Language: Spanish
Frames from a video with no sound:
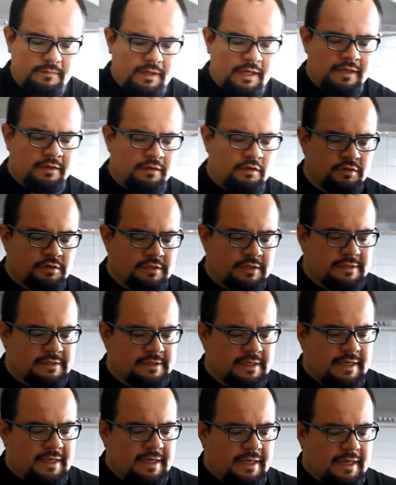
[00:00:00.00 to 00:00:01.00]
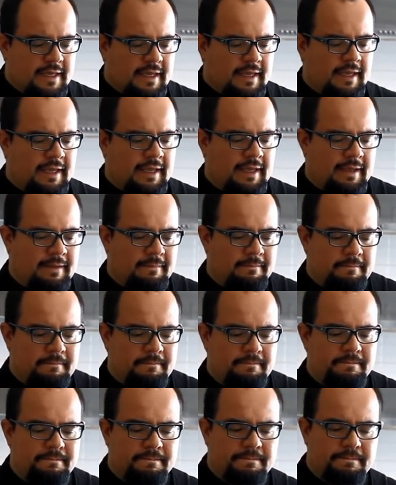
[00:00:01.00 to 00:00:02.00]
Entonces,
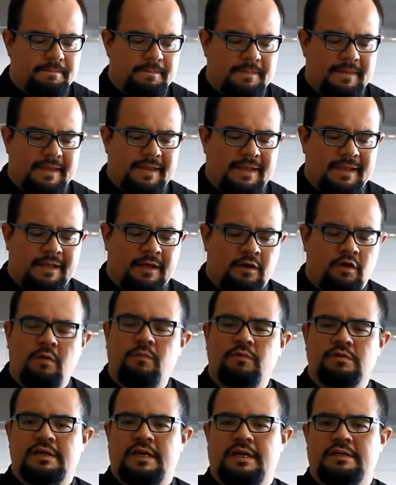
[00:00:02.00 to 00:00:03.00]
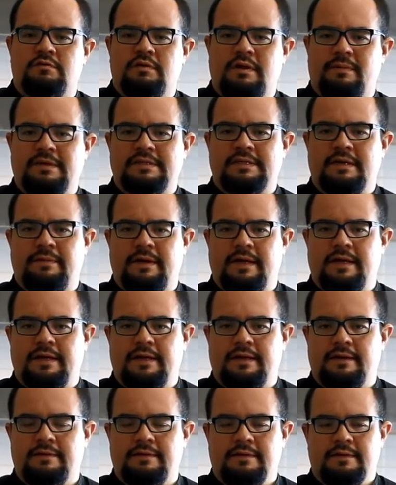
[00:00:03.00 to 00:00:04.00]
eh, ¿cómo se hace una masa
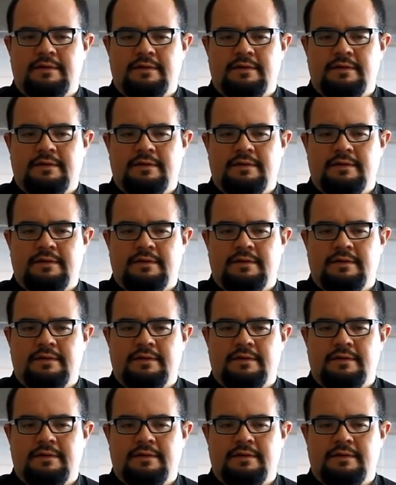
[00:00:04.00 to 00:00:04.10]
madre?